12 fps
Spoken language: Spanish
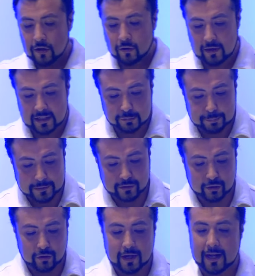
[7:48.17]
con las
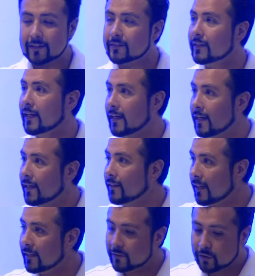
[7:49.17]
personas eh,
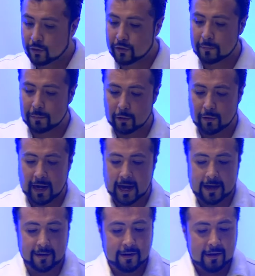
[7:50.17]
dentro de mi
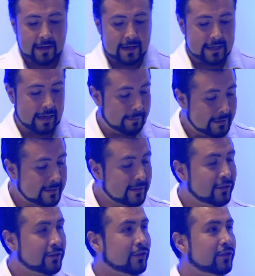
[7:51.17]
hogar. Y a veces
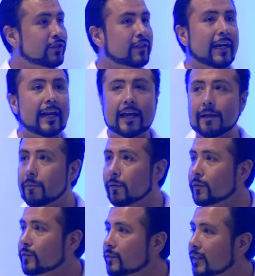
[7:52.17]
nosotros
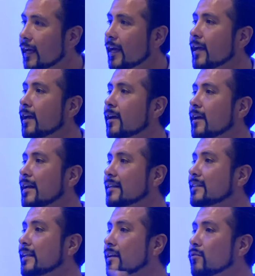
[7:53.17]
creemos que el
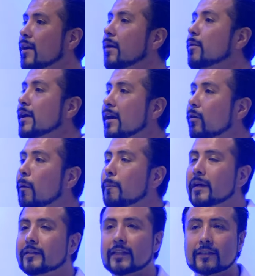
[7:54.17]
tener una buena
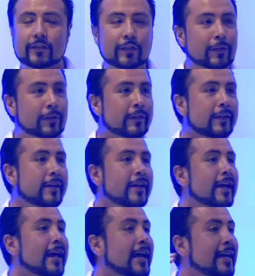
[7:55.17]
conversación
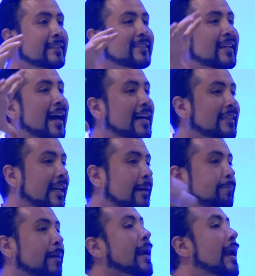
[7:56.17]
es
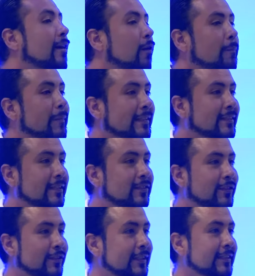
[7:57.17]
atrapar la
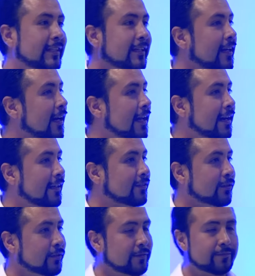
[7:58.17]
conversación y tener la
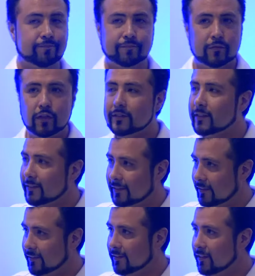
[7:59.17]
razón. No es
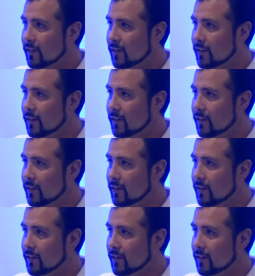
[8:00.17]
así.